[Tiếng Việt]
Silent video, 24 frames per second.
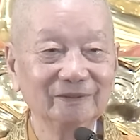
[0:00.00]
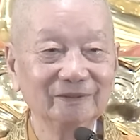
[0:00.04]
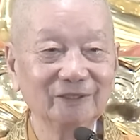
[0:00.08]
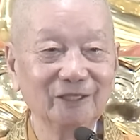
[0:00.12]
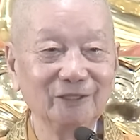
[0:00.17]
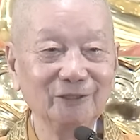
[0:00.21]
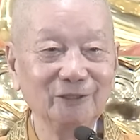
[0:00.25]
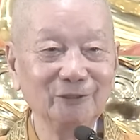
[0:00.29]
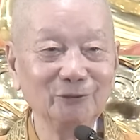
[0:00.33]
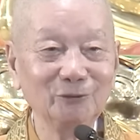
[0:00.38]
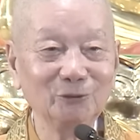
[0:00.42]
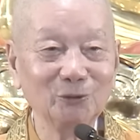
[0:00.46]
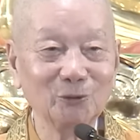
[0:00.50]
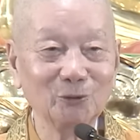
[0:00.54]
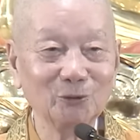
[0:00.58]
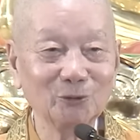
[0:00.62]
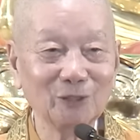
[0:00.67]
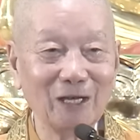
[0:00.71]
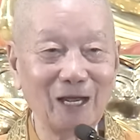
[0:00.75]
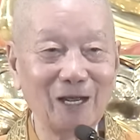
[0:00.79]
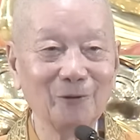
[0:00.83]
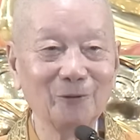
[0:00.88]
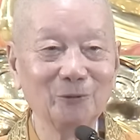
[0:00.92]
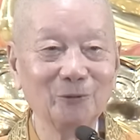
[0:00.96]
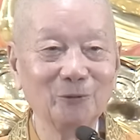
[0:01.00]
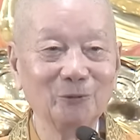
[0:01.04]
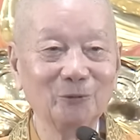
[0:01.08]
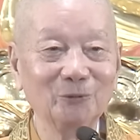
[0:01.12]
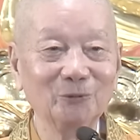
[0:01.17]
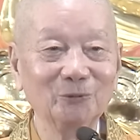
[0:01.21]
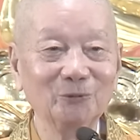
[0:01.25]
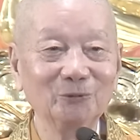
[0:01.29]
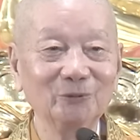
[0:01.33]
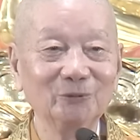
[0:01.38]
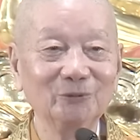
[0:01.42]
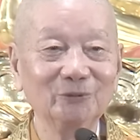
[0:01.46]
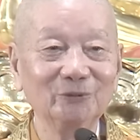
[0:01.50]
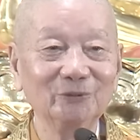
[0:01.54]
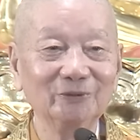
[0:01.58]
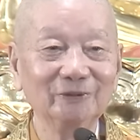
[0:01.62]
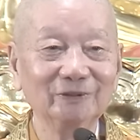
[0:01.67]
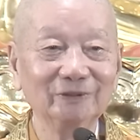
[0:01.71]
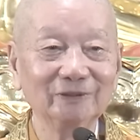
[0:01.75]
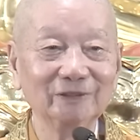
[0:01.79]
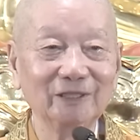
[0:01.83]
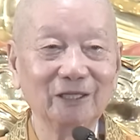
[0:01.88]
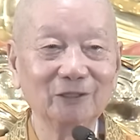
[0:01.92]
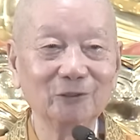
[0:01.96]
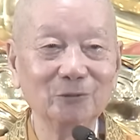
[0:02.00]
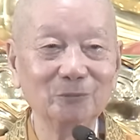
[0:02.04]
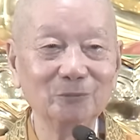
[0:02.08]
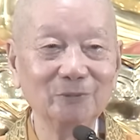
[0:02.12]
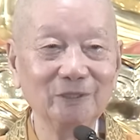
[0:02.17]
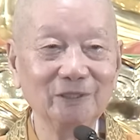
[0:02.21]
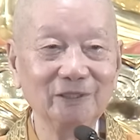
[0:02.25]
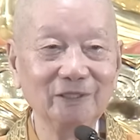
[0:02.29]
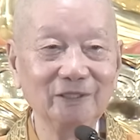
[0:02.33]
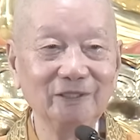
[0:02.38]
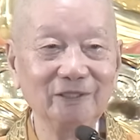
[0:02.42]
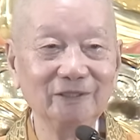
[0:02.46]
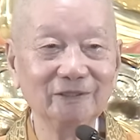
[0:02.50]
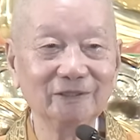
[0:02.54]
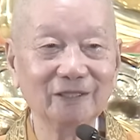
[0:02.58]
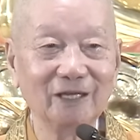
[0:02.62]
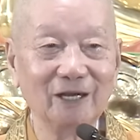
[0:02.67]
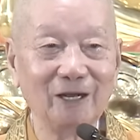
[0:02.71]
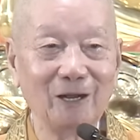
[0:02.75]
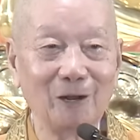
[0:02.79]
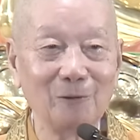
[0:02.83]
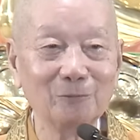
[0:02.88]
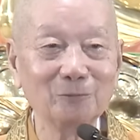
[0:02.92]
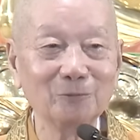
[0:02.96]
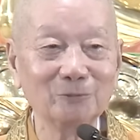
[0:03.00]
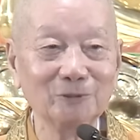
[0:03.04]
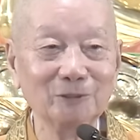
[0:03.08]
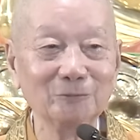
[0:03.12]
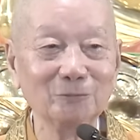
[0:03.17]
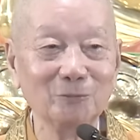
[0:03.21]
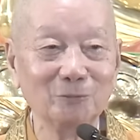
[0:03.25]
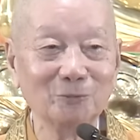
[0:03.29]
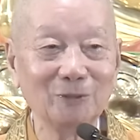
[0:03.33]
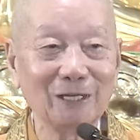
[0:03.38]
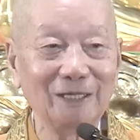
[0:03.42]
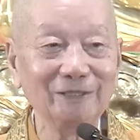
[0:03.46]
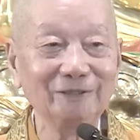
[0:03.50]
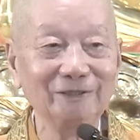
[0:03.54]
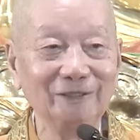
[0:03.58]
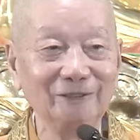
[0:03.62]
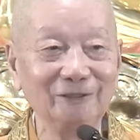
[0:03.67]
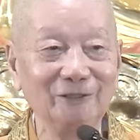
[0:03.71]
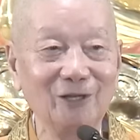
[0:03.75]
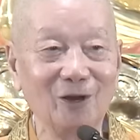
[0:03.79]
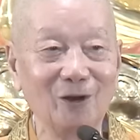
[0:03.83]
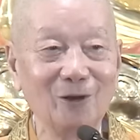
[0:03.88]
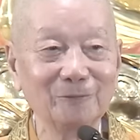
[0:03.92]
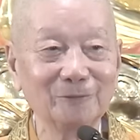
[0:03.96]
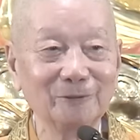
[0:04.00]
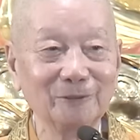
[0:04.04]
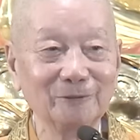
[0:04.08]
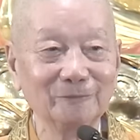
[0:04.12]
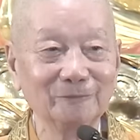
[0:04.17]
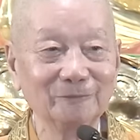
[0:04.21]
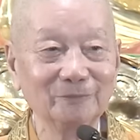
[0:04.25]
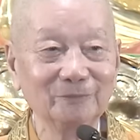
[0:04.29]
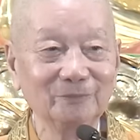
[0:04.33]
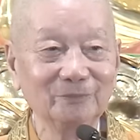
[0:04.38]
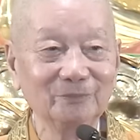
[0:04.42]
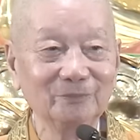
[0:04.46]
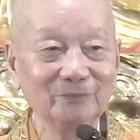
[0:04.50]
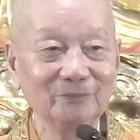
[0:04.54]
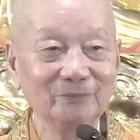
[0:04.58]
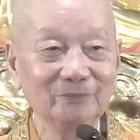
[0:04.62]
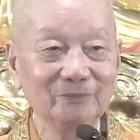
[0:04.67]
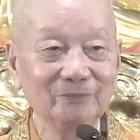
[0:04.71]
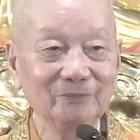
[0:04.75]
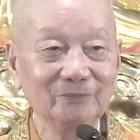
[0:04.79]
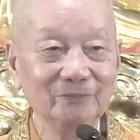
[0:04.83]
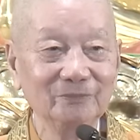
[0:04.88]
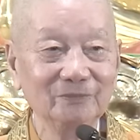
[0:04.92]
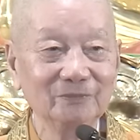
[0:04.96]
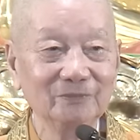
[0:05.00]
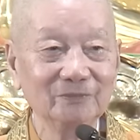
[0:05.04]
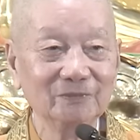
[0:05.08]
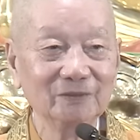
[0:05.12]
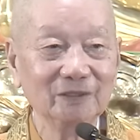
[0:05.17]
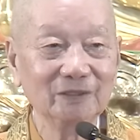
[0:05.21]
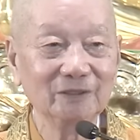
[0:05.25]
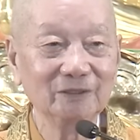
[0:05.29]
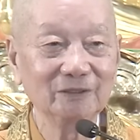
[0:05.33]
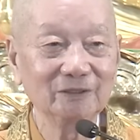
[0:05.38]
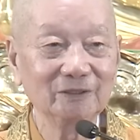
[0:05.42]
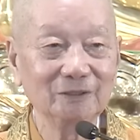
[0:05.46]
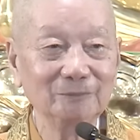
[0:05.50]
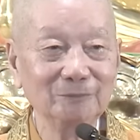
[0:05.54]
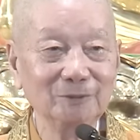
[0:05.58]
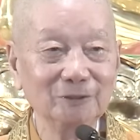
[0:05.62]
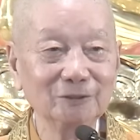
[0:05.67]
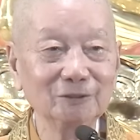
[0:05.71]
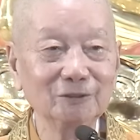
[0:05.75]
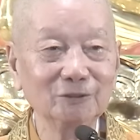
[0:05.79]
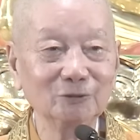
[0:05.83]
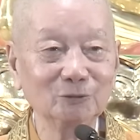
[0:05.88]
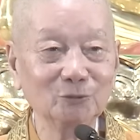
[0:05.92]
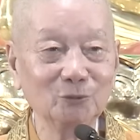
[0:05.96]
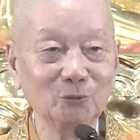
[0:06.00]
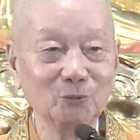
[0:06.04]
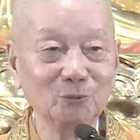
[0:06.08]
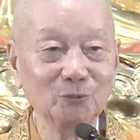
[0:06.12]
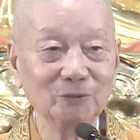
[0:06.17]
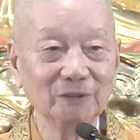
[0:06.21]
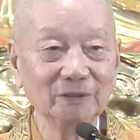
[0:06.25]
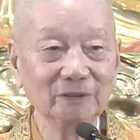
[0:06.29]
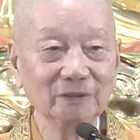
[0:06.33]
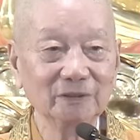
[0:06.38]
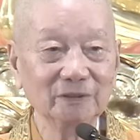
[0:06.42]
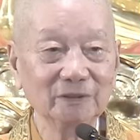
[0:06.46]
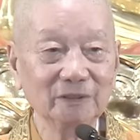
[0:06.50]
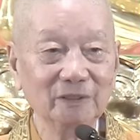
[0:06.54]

Tới chỗ nào ta cũng để ý ta học được một cái gì đó, phải không? Đấy, trên bước đường tu nhé.